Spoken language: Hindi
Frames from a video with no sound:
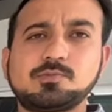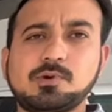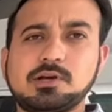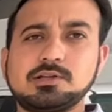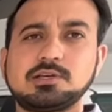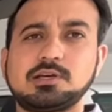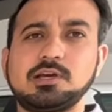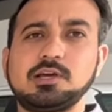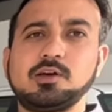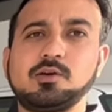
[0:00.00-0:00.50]

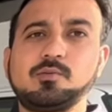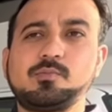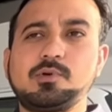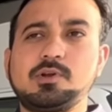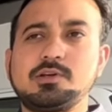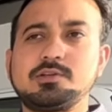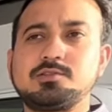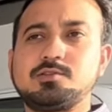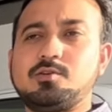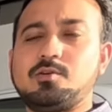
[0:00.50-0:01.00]
आसपास है और
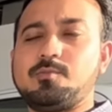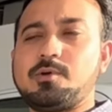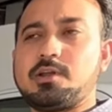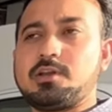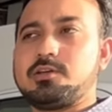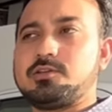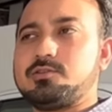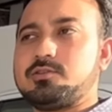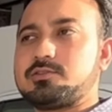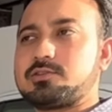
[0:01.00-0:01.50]
प्लस जो
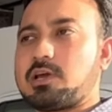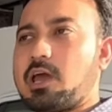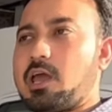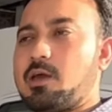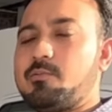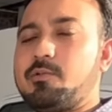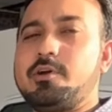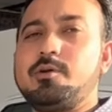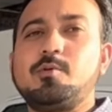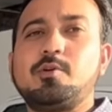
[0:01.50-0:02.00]
हमारी जो इसका
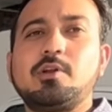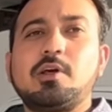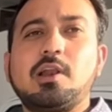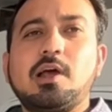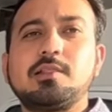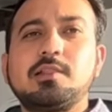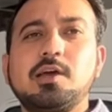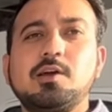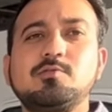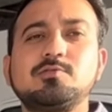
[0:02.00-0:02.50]
हाइब्रिड मॉडल
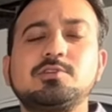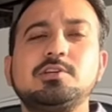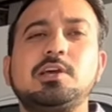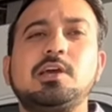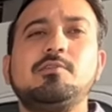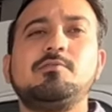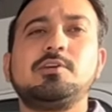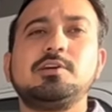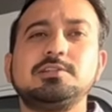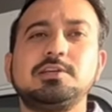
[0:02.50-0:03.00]
आता है उसकी
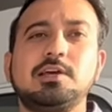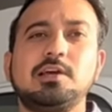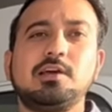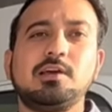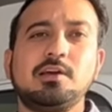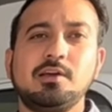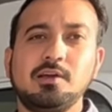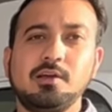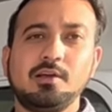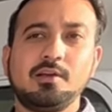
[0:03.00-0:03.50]
एवरेज है
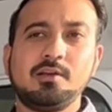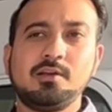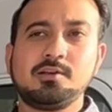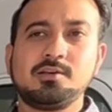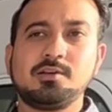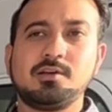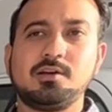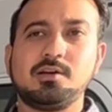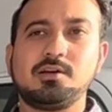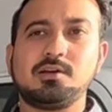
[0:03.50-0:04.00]

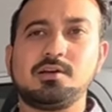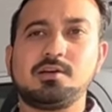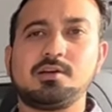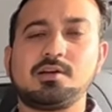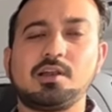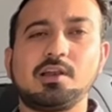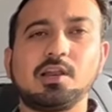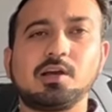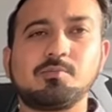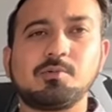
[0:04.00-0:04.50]

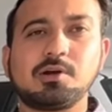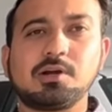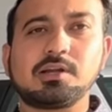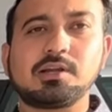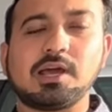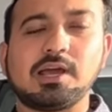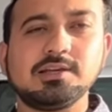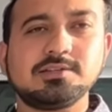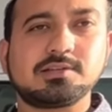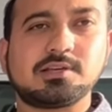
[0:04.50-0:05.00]
लगभग
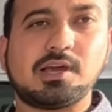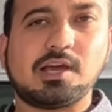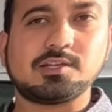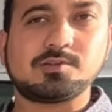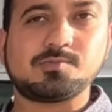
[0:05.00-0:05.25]
28 के